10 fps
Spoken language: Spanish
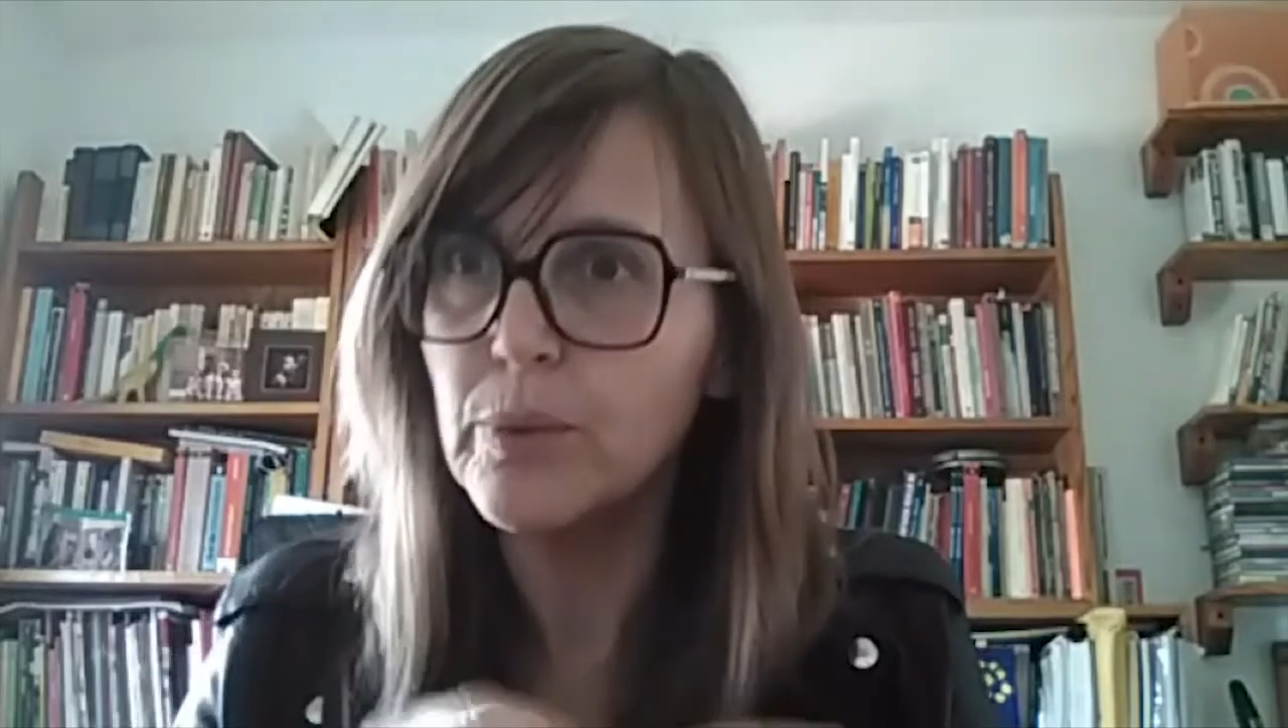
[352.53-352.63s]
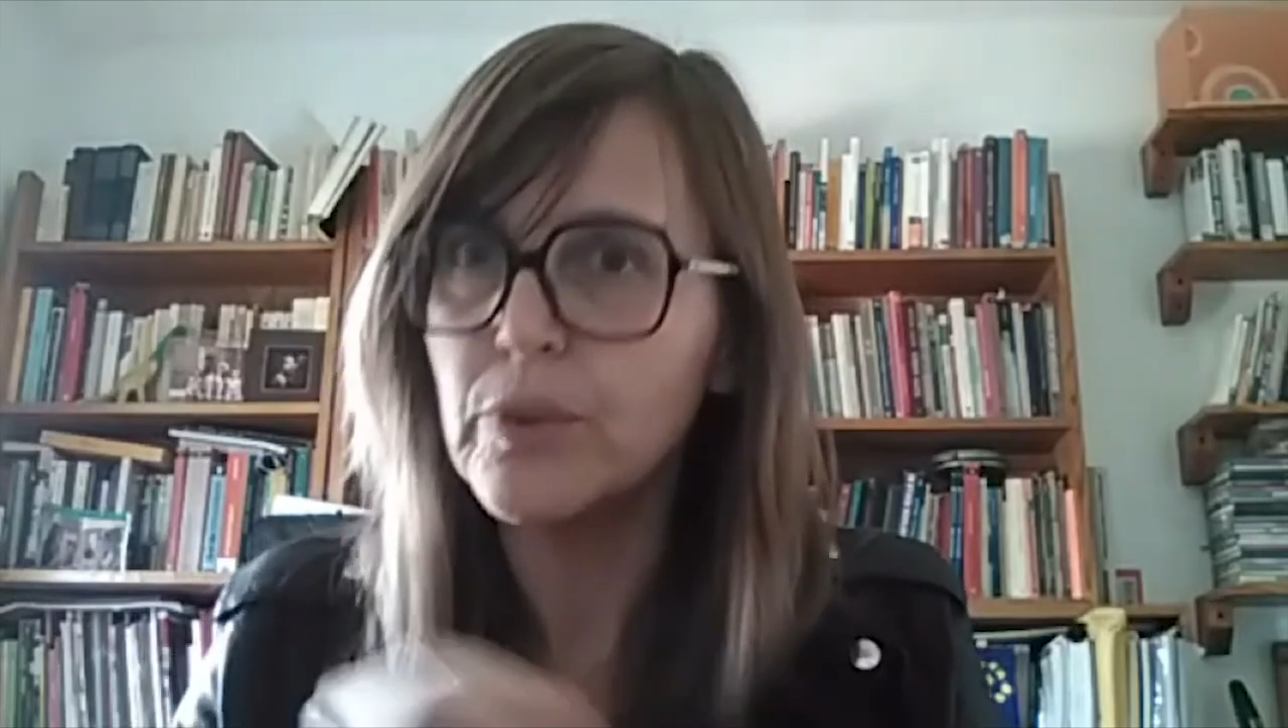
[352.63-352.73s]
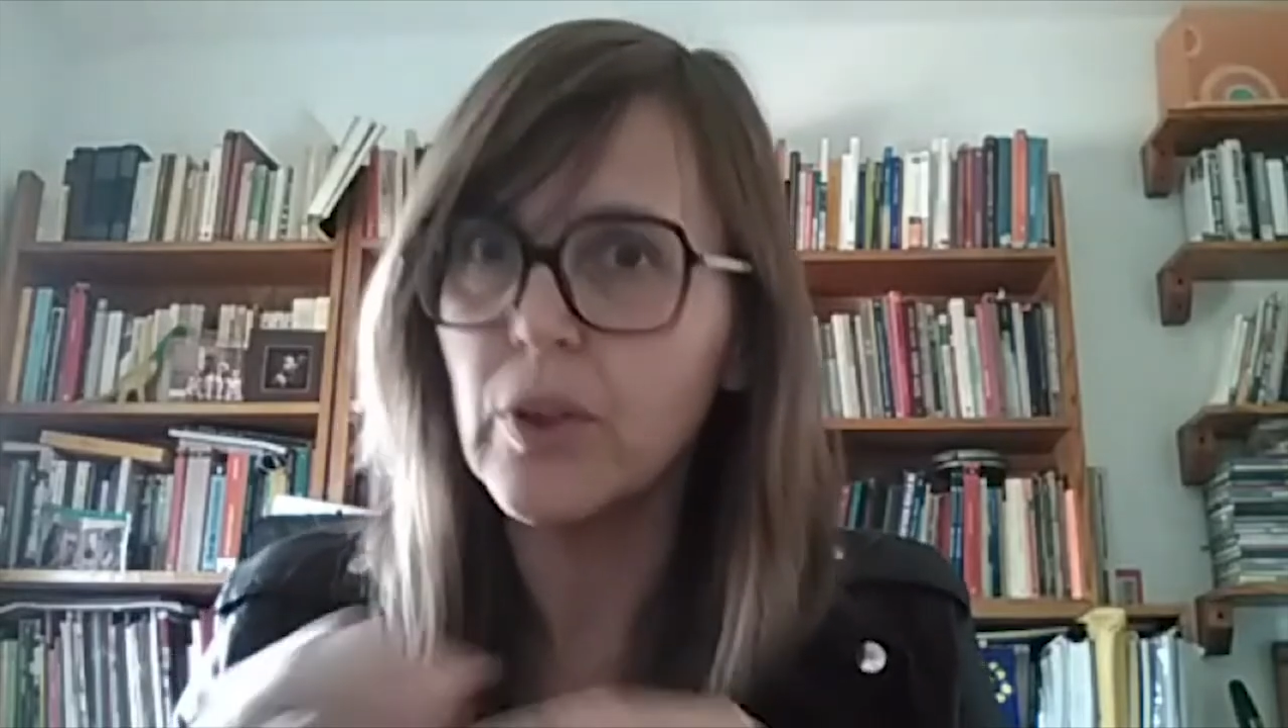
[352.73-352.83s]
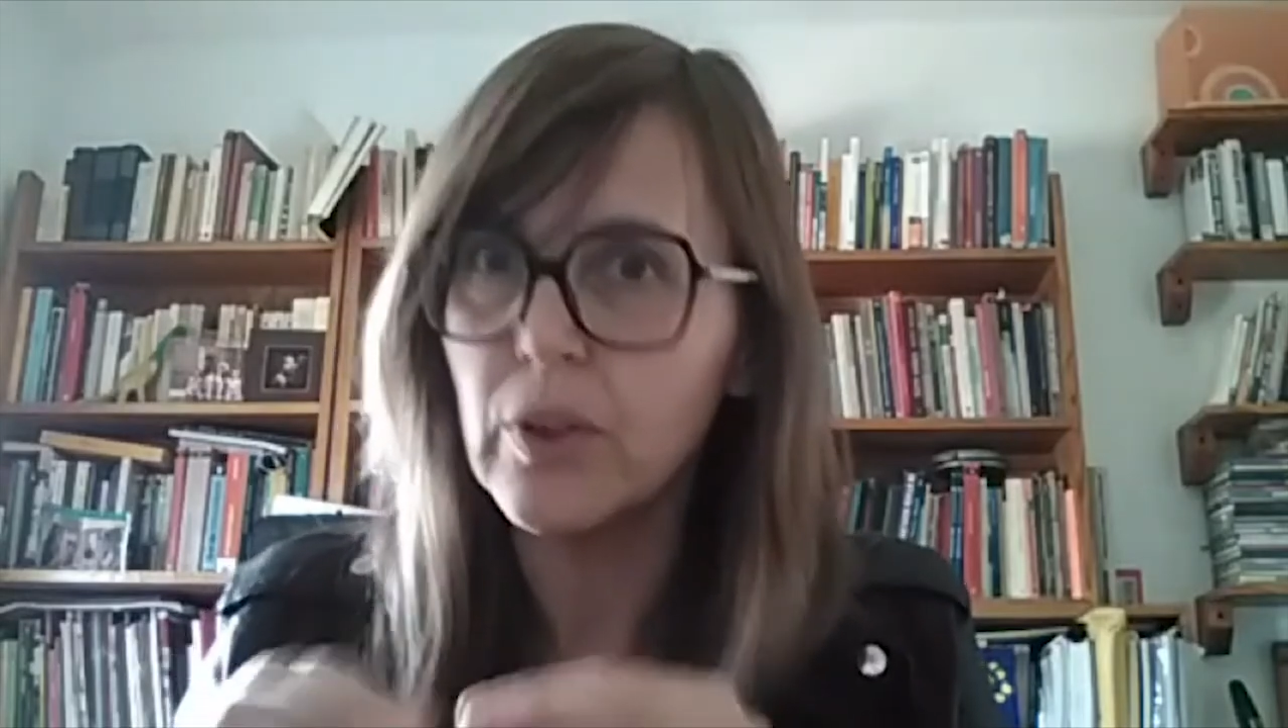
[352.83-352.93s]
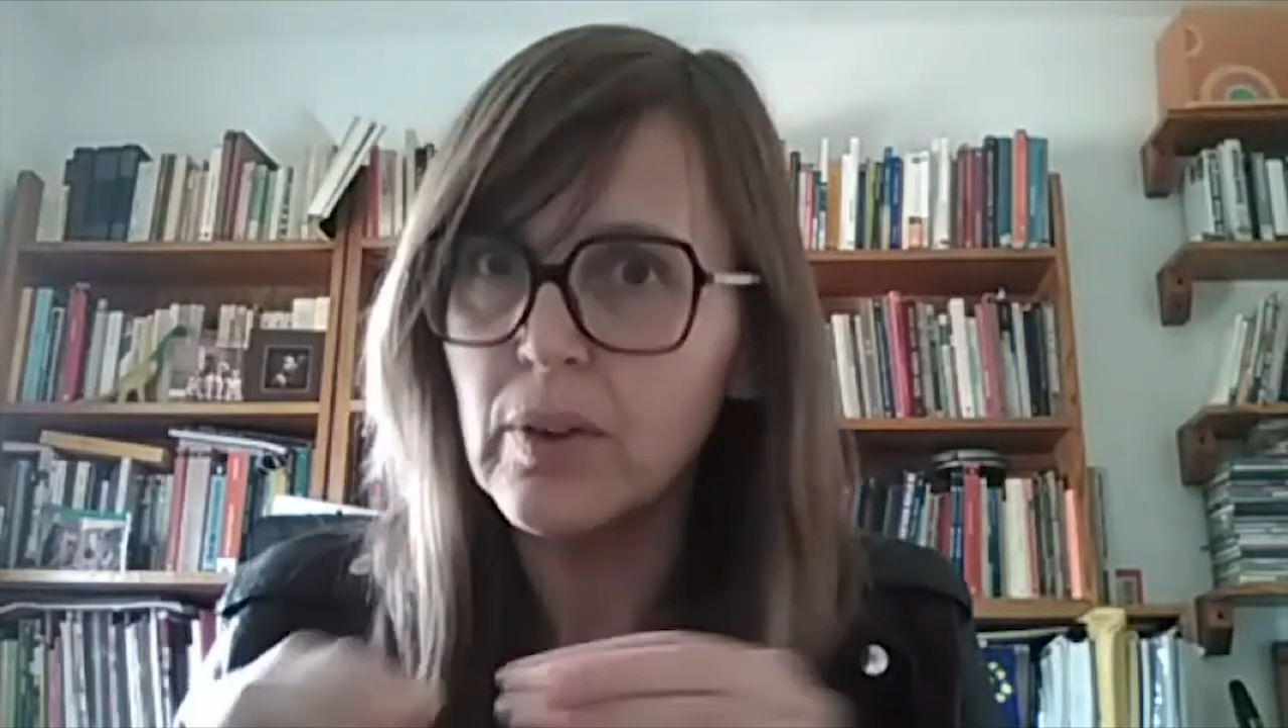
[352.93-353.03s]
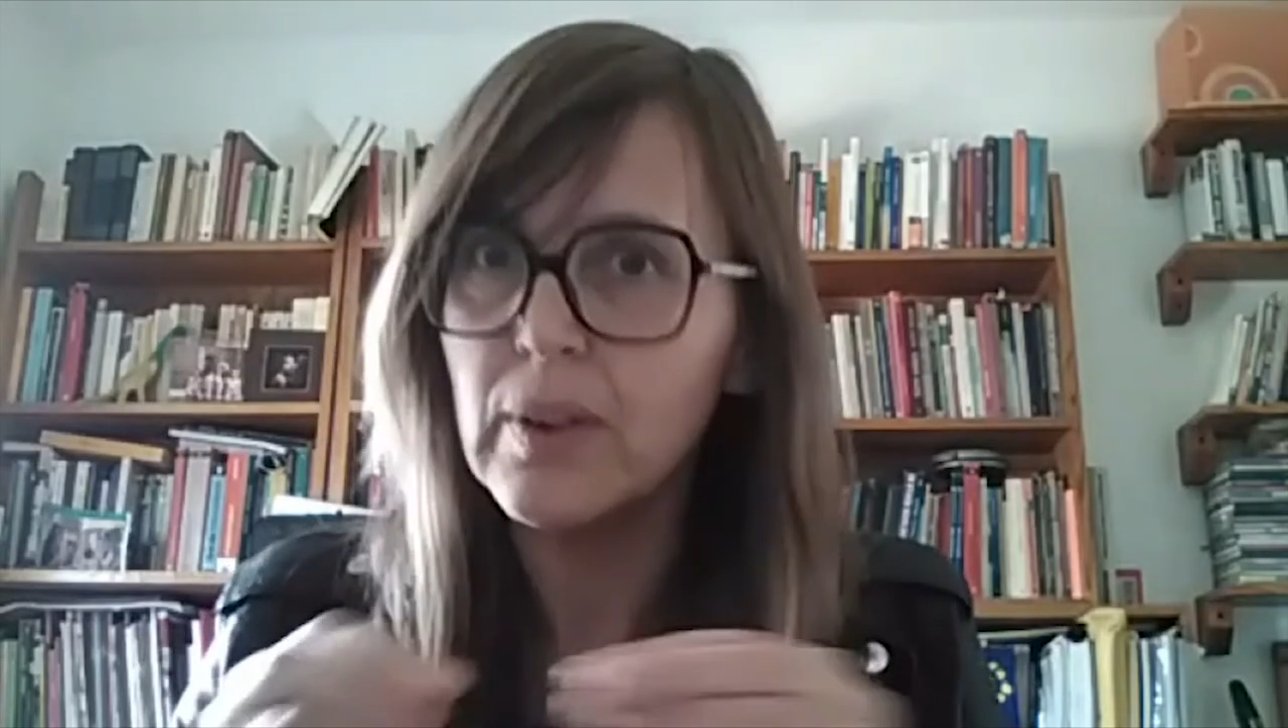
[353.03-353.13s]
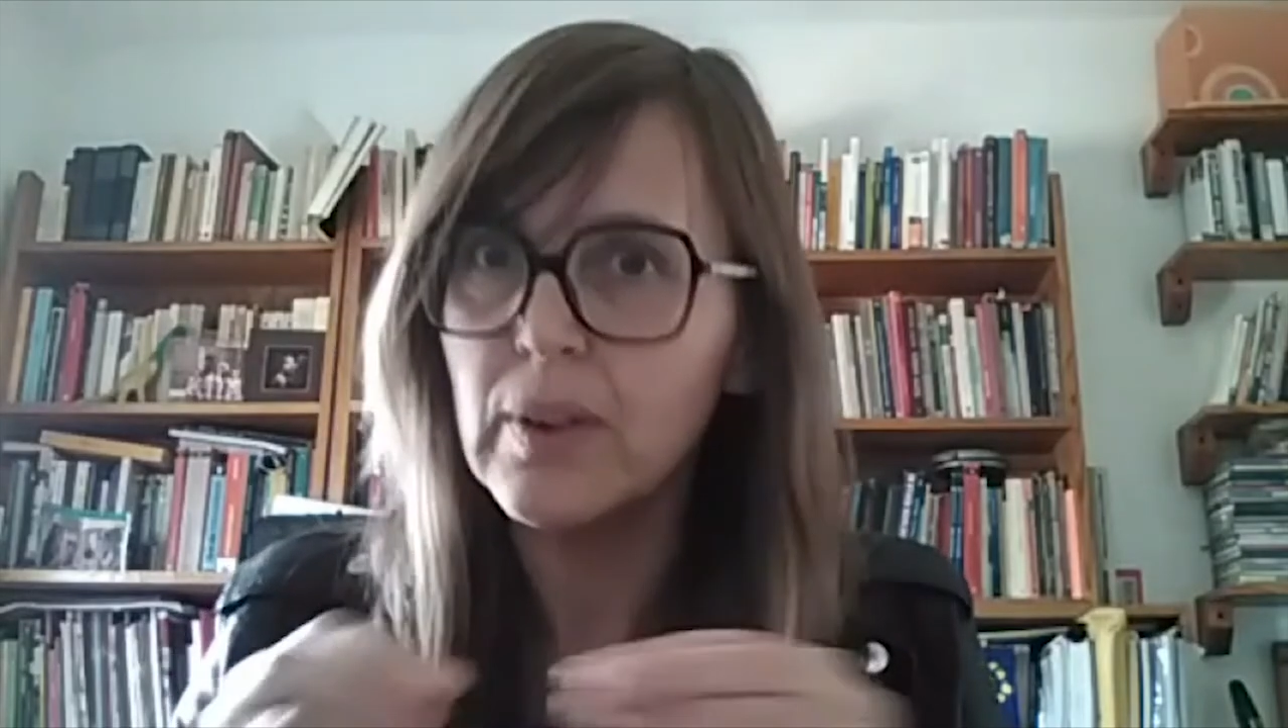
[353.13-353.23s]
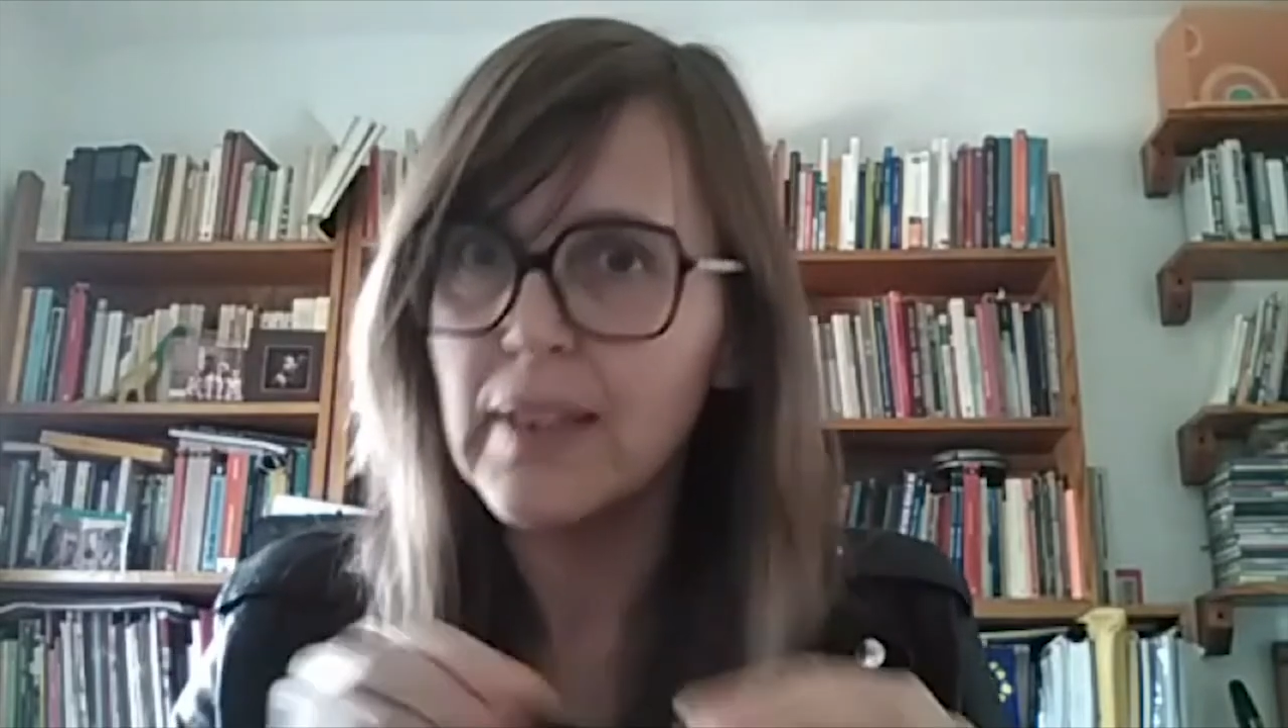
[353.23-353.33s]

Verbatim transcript: punto